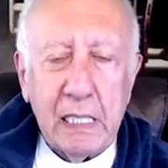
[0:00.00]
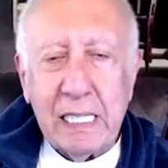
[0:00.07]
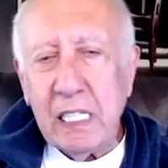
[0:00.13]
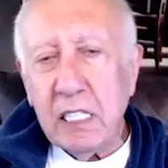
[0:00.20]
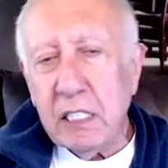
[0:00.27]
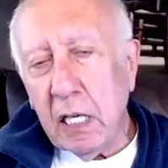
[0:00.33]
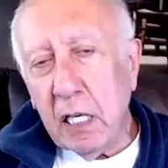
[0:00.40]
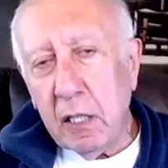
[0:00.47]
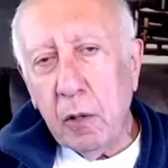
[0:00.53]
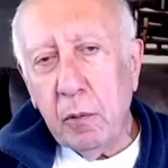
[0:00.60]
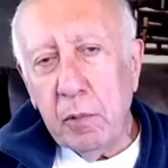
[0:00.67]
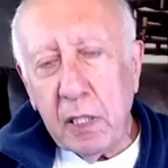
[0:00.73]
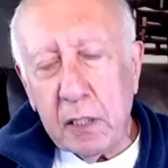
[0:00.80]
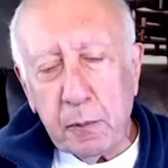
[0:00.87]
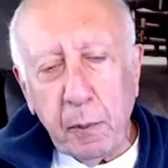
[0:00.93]
Гриша.
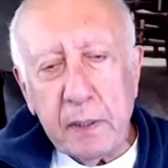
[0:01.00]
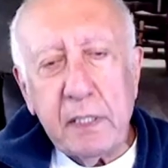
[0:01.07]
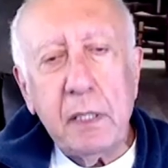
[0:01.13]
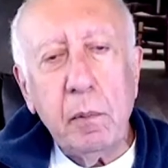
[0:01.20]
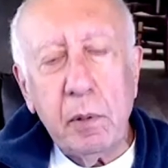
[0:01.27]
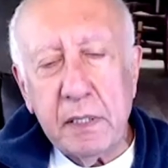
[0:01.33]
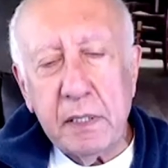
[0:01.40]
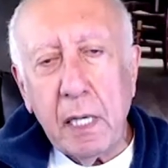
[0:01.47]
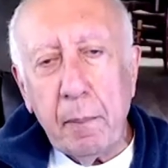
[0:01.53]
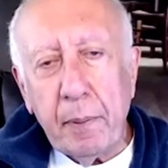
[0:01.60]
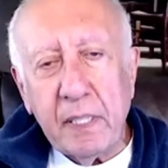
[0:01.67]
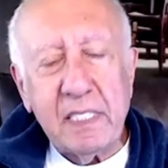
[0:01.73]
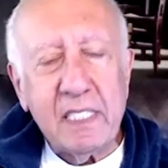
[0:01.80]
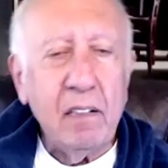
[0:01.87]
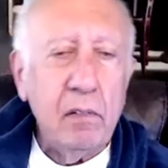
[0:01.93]
Огромное спасибо за
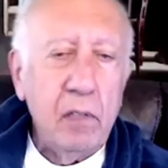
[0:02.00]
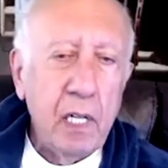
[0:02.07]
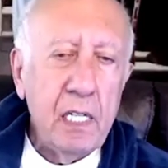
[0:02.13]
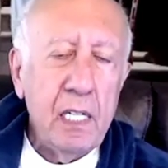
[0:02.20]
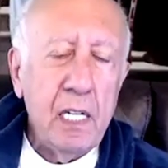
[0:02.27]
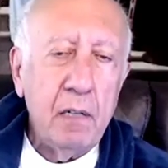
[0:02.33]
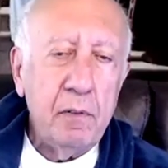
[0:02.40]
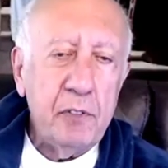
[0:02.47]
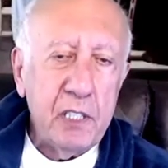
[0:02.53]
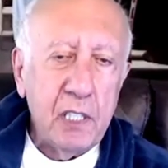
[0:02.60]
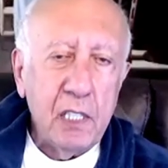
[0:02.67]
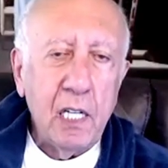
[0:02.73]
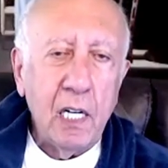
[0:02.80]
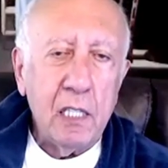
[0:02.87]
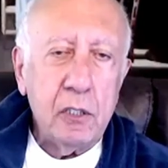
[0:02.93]
представление.
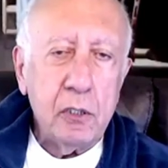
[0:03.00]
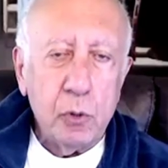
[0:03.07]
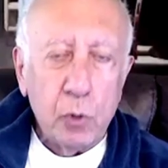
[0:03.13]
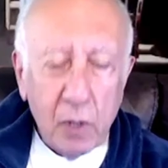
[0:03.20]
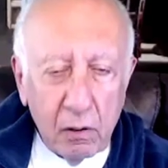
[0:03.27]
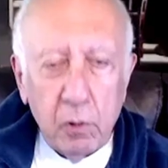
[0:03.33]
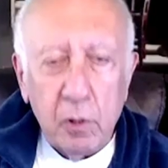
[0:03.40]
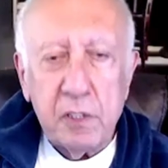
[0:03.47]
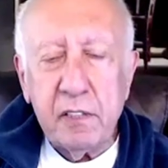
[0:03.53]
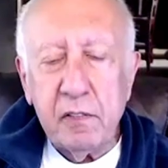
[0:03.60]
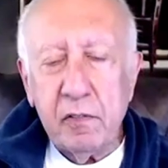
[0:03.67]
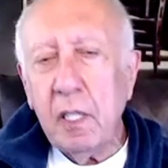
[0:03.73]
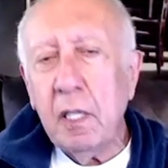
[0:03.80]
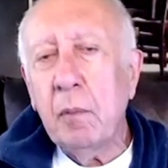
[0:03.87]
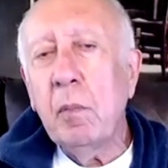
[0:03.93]
Всегда с
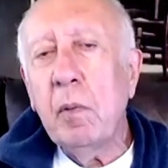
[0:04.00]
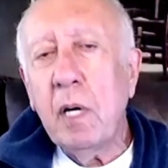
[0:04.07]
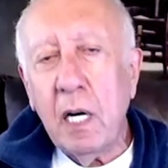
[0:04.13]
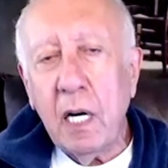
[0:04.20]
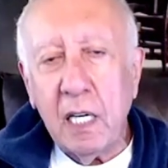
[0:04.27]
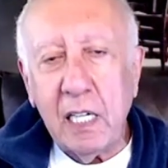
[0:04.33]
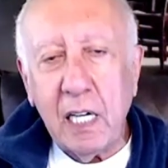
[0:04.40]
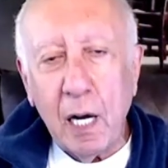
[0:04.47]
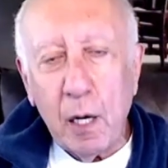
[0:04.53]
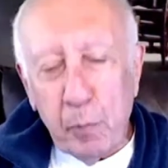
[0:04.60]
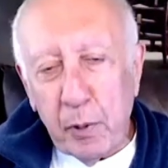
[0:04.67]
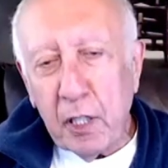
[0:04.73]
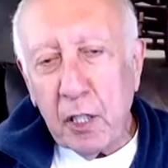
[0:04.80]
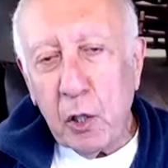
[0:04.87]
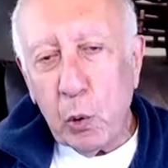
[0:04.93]
удовольствием а,
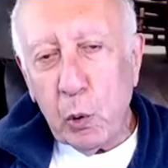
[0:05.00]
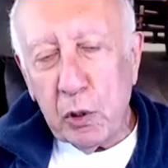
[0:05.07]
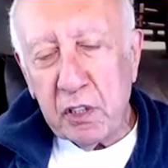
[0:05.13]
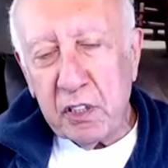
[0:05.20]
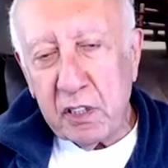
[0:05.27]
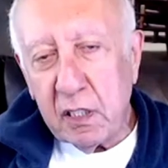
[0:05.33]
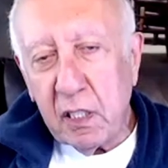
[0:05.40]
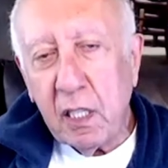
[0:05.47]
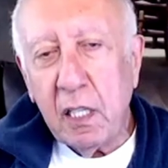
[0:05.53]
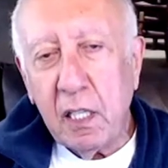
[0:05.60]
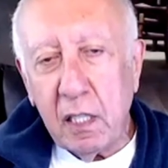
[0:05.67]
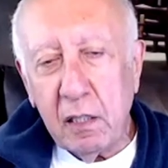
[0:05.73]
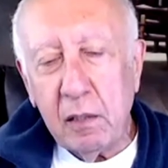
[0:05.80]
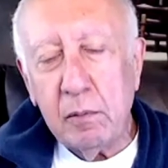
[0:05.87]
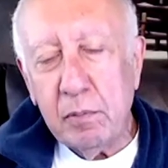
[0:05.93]
кооперирую с
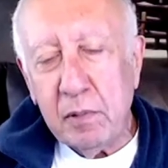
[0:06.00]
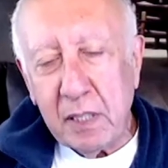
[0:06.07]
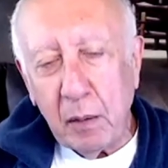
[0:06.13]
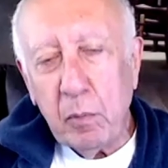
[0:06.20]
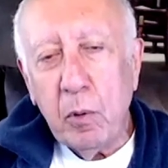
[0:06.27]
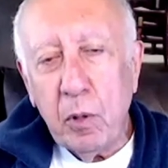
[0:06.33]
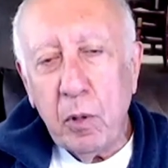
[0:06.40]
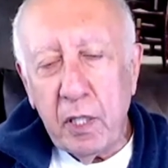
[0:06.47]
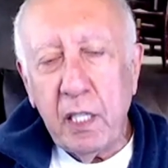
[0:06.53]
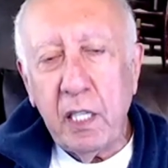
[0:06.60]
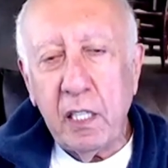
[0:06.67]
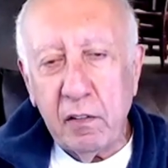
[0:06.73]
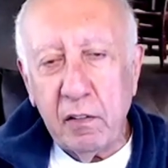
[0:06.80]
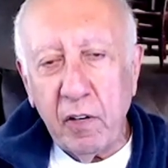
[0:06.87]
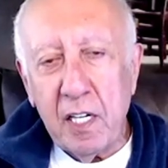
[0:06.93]
э, тобой и
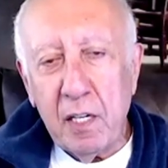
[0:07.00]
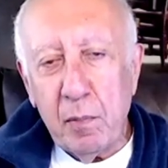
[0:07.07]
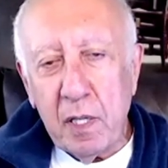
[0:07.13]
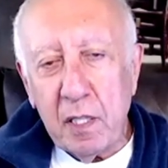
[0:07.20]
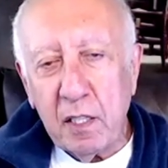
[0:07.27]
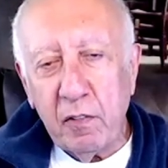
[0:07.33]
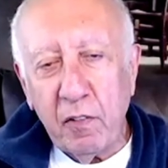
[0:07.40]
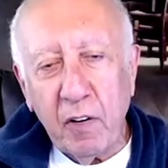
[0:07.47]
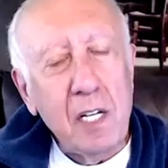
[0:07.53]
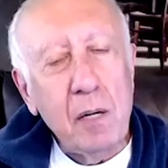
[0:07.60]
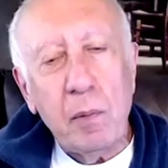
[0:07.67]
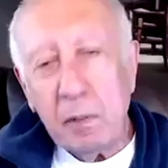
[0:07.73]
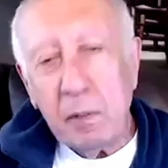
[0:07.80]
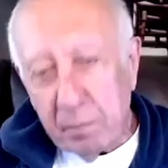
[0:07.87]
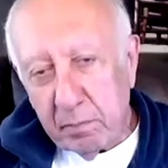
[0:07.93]
твоими,
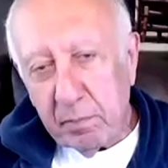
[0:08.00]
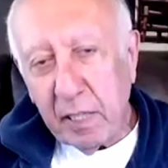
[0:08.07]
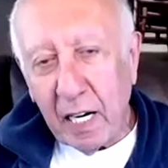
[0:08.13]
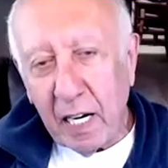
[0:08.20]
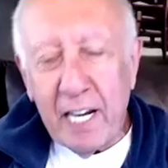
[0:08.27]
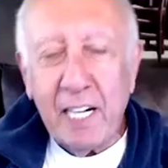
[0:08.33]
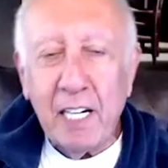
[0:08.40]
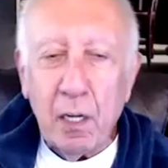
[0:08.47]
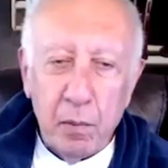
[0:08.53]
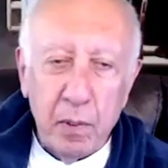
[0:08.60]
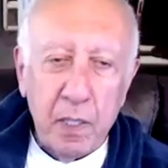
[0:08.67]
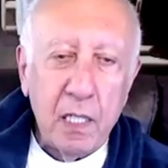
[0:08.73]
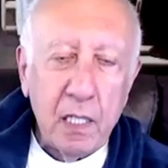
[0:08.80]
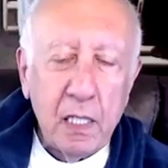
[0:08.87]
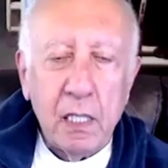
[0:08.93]
твоими коллегами
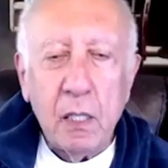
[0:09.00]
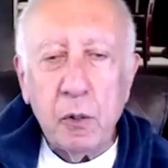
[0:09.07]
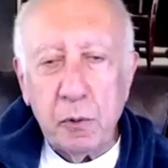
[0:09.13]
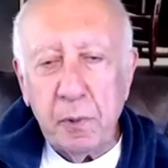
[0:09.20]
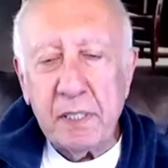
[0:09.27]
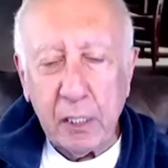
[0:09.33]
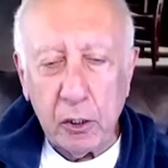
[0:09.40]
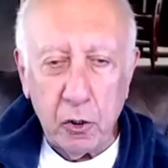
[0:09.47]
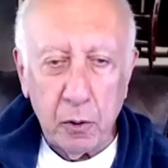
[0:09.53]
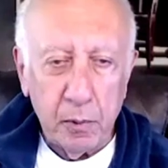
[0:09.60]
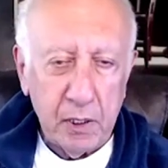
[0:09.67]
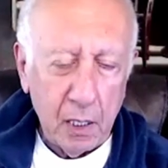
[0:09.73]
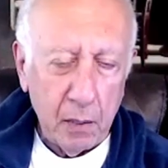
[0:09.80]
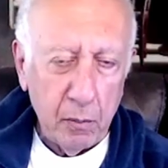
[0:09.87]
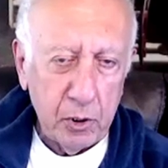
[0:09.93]
и людьми, с которыми
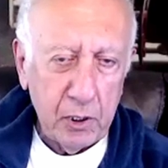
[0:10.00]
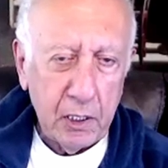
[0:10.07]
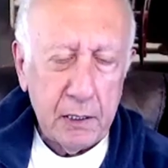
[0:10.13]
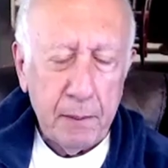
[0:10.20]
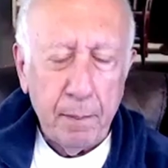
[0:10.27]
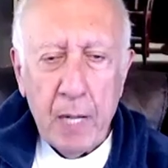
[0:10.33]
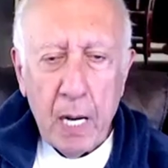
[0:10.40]
ты работаешь.